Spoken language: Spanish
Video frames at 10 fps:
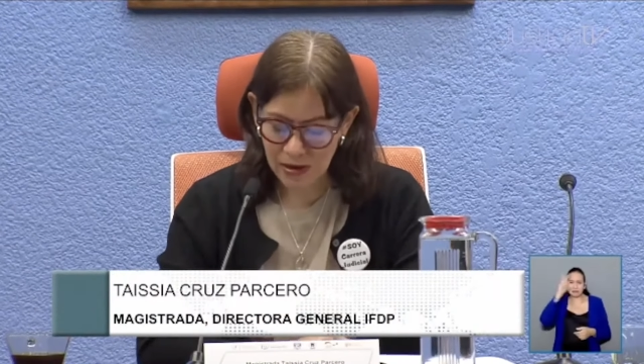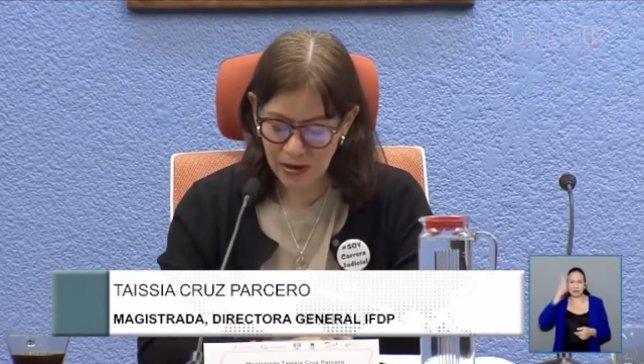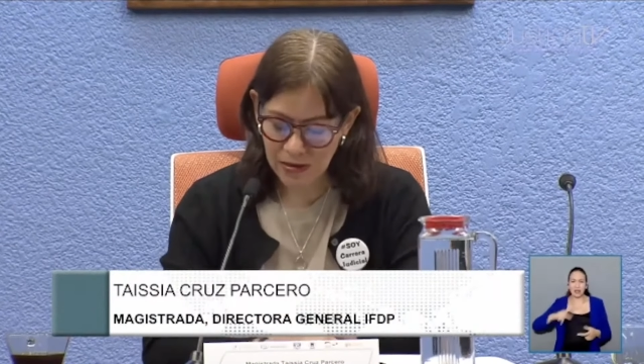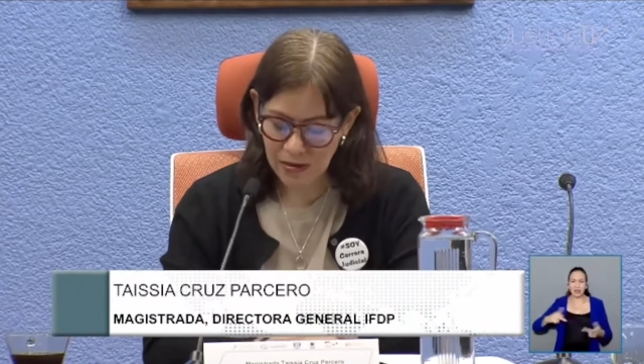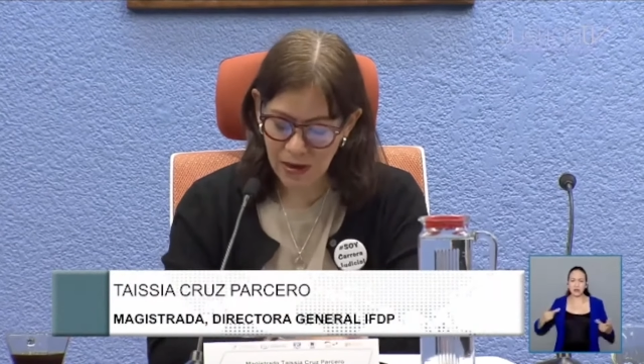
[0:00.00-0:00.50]

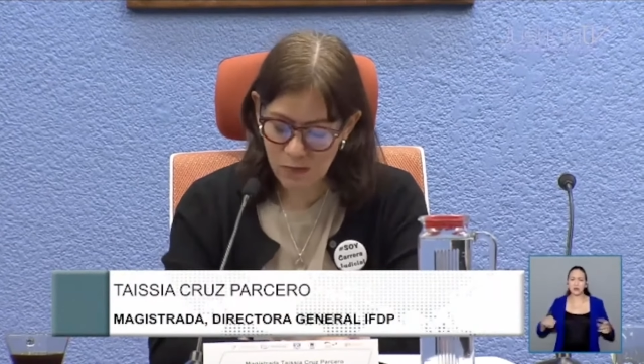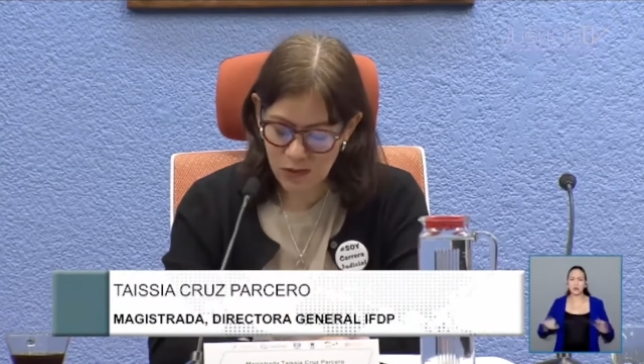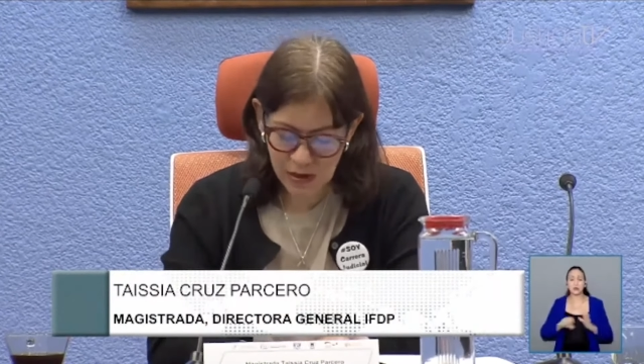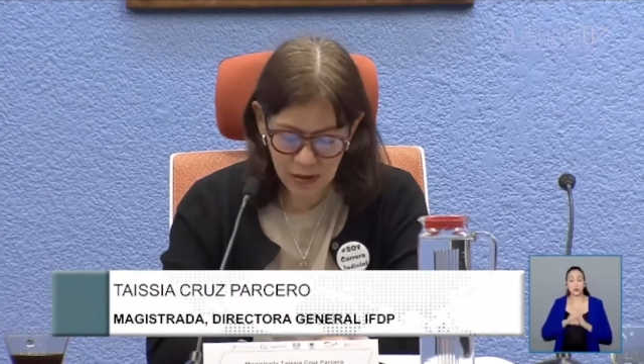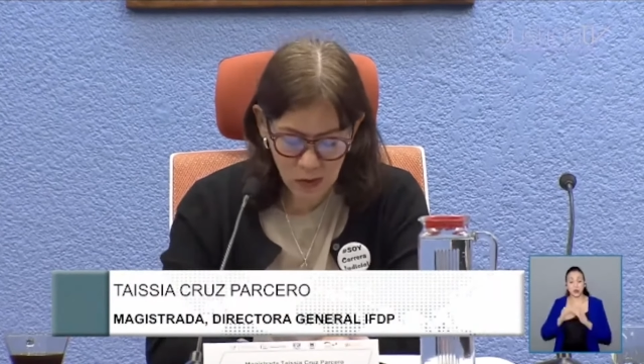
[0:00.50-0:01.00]

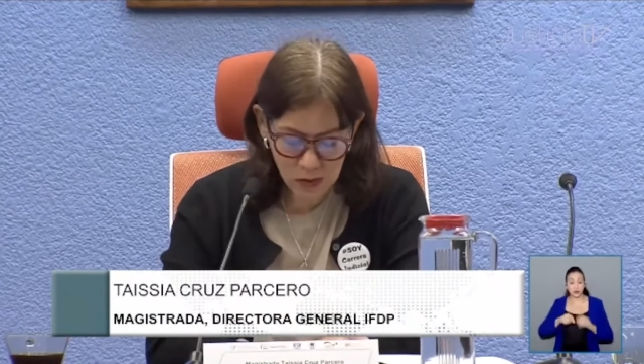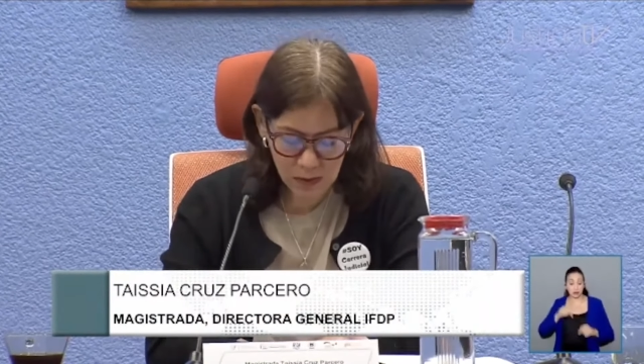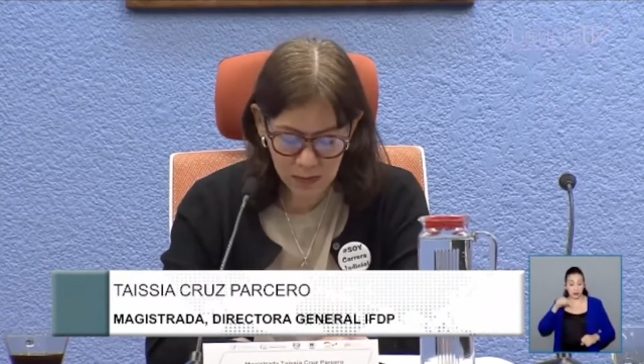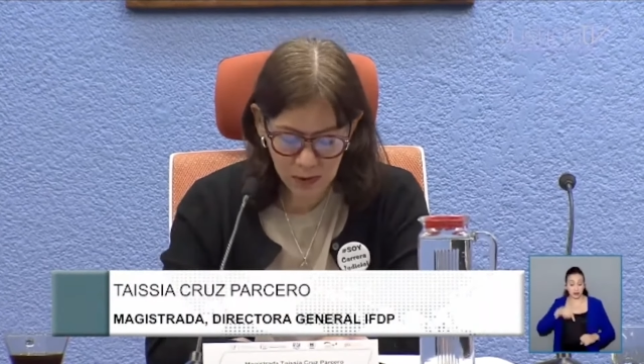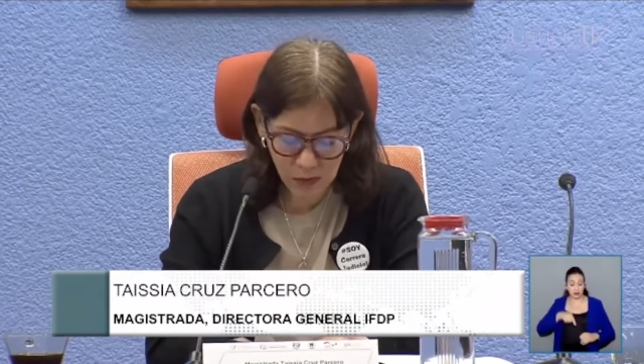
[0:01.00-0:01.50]
reiteramos la
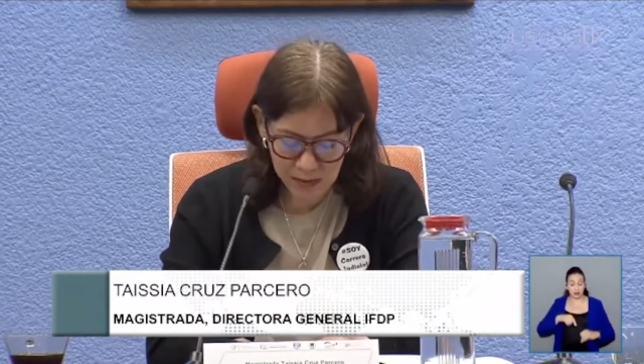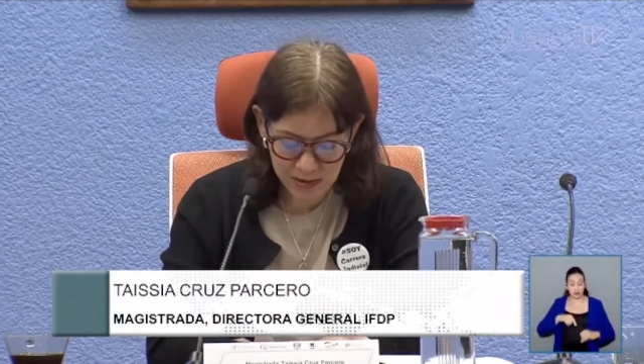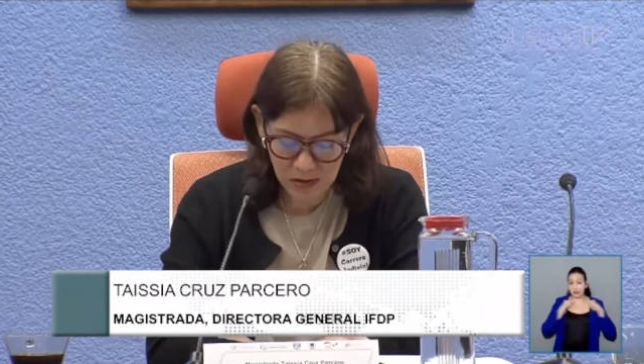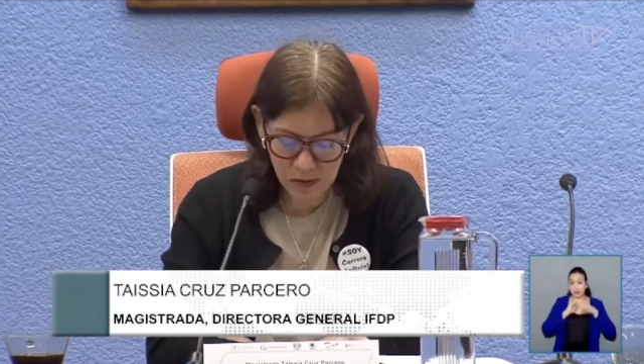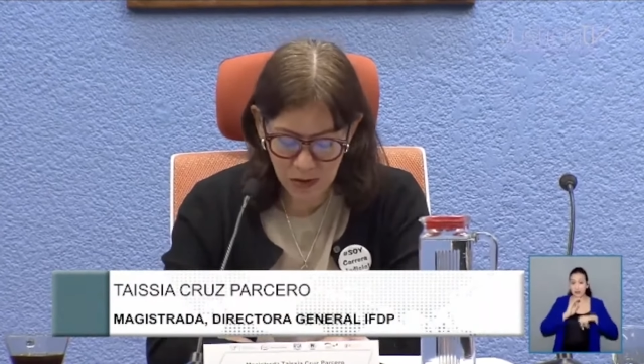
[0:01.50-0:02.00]
enorme
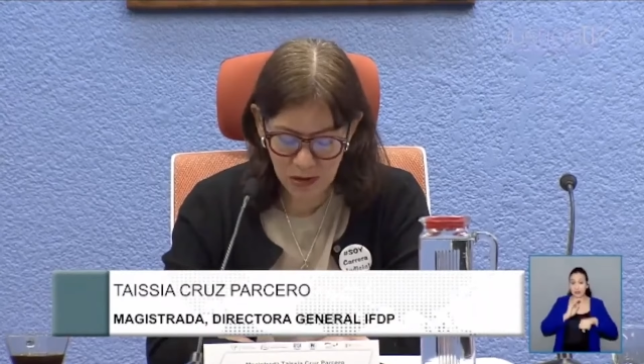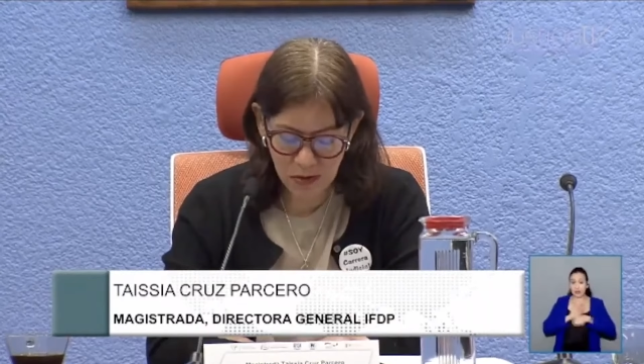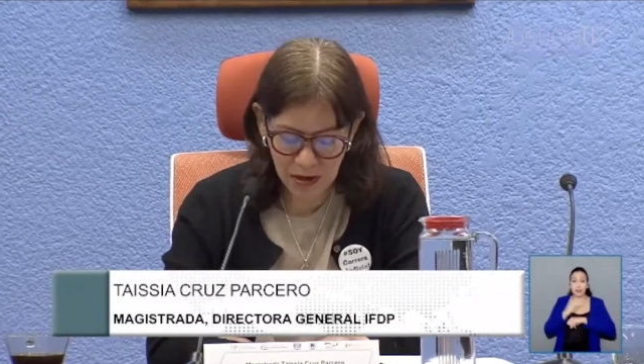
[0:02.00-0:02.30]
preocupación que